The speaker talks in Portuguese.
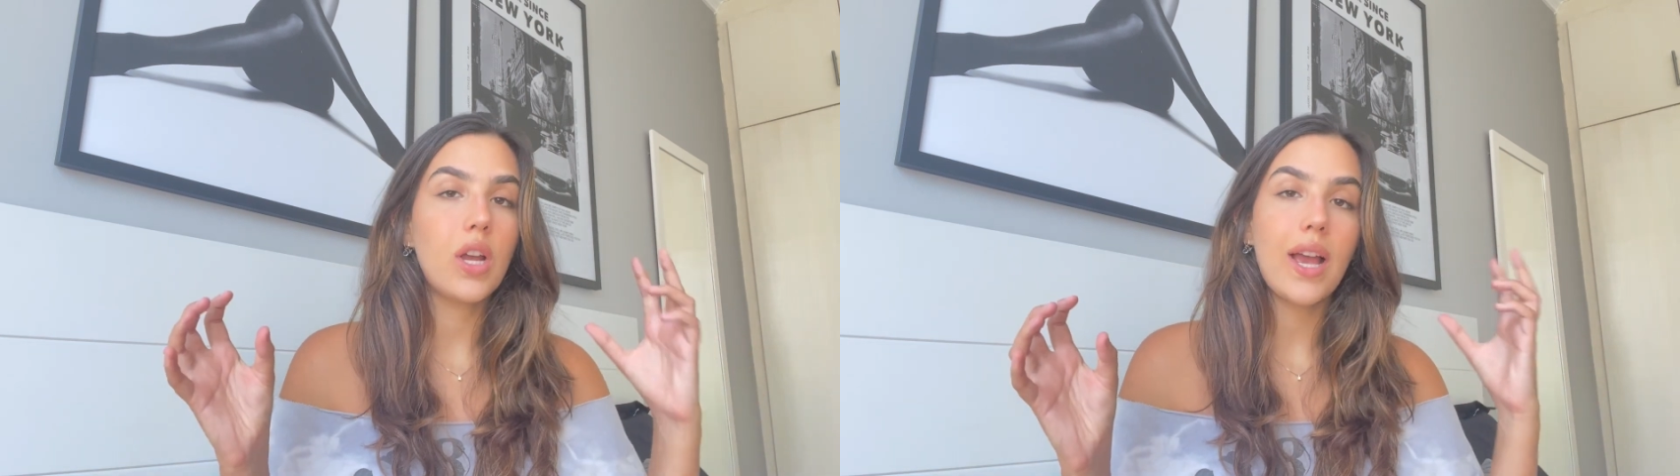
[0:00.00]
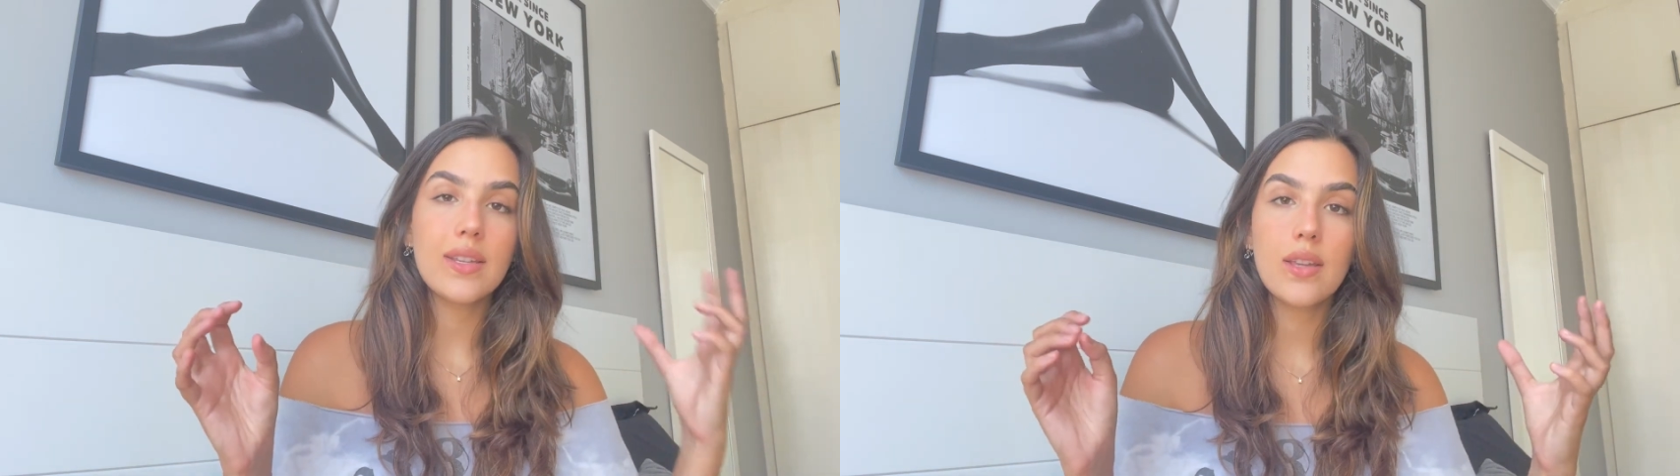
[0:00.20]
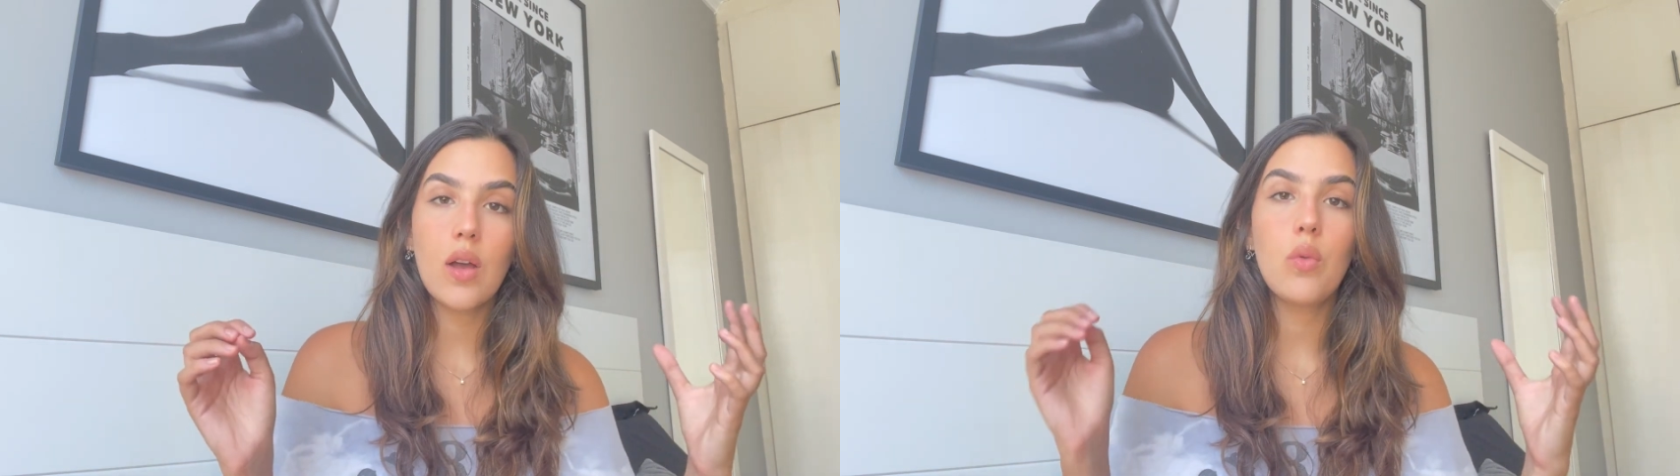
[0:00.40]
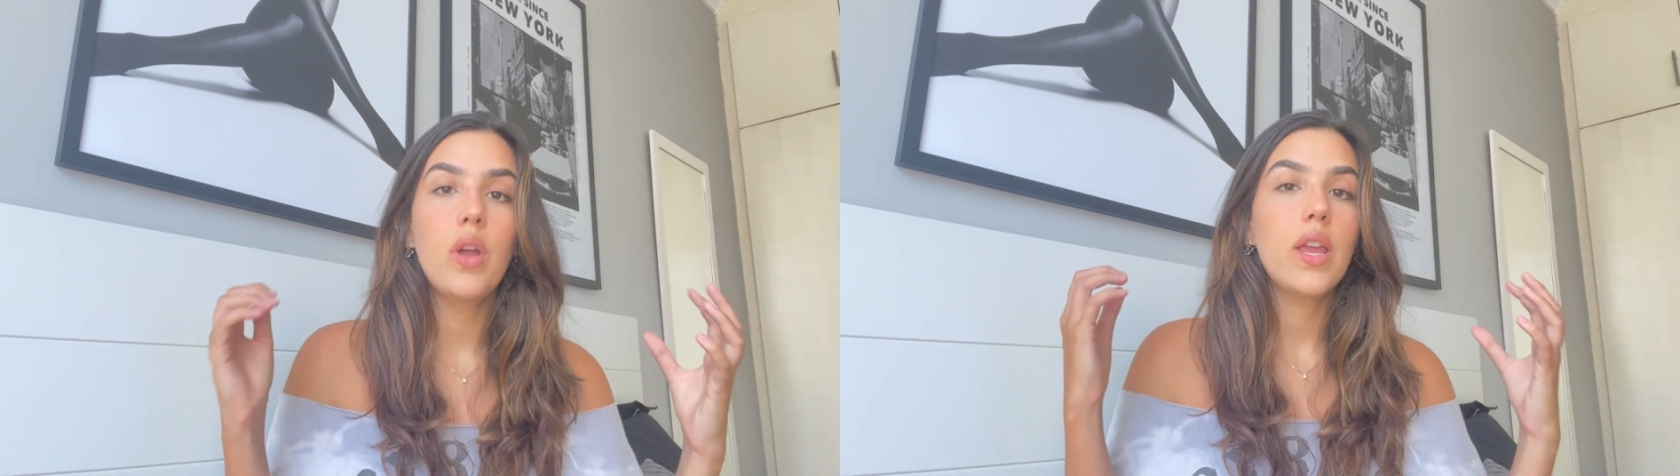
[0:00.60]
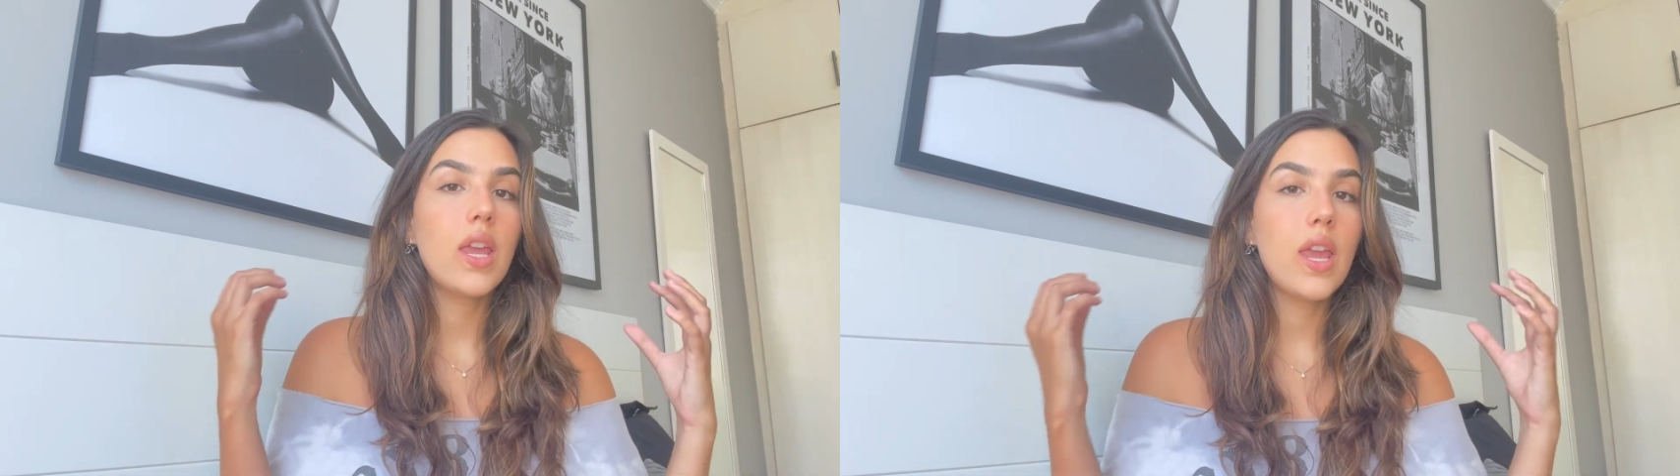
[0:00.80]
razão
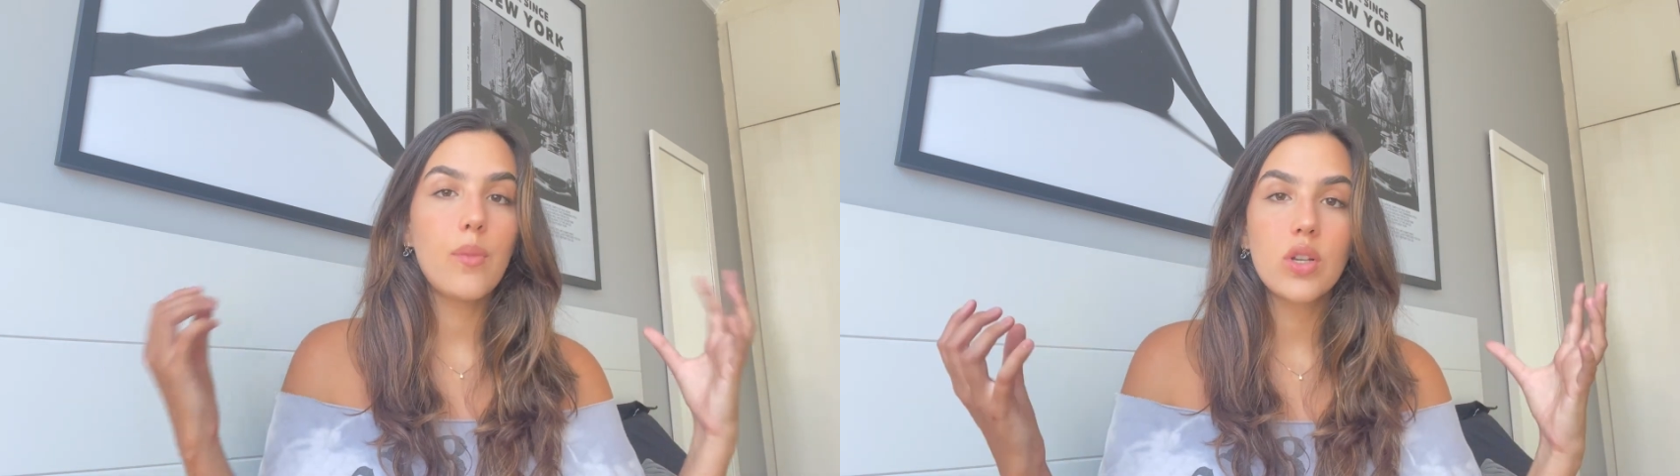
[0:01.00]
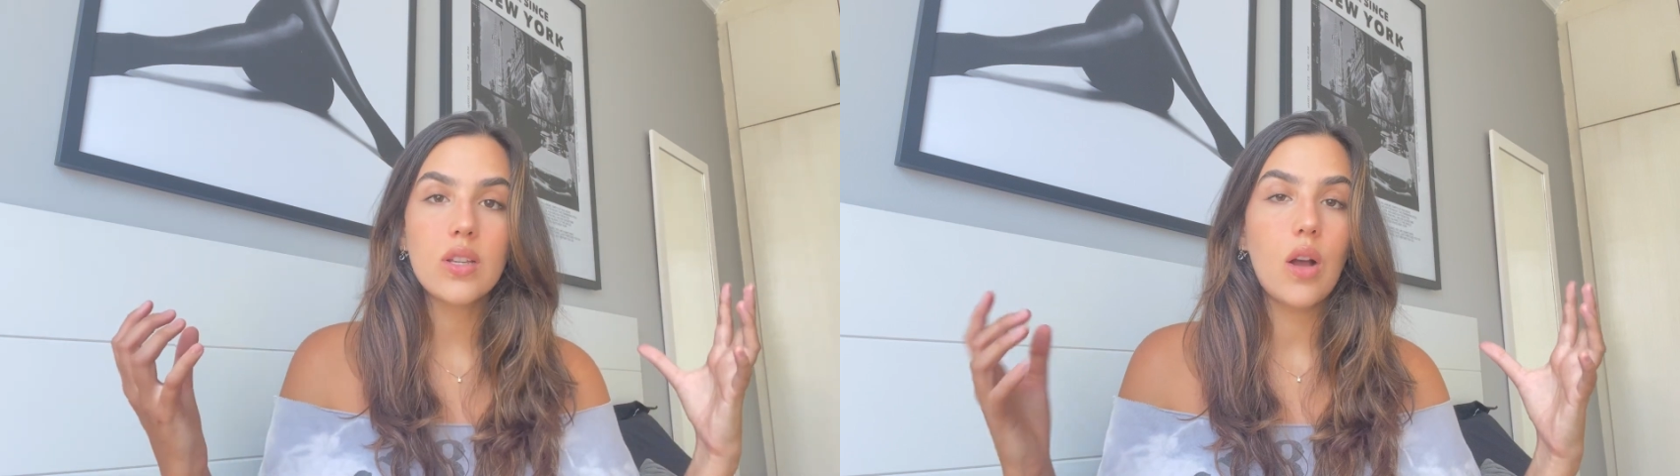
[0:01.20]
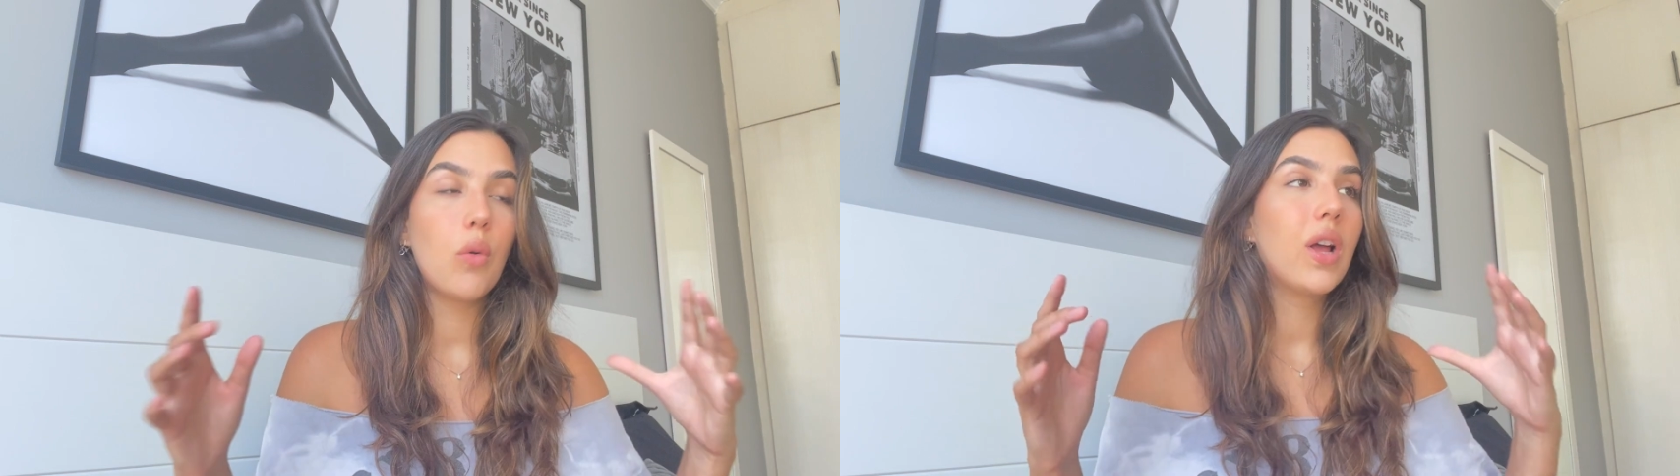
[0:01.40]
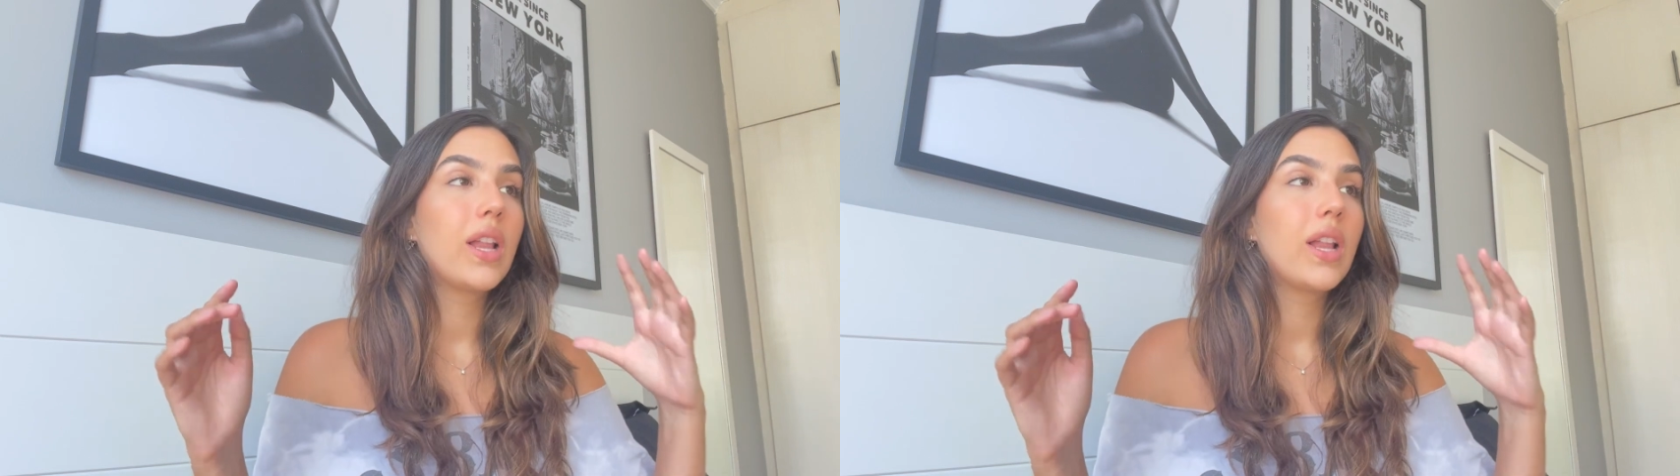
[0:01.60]
e emoção.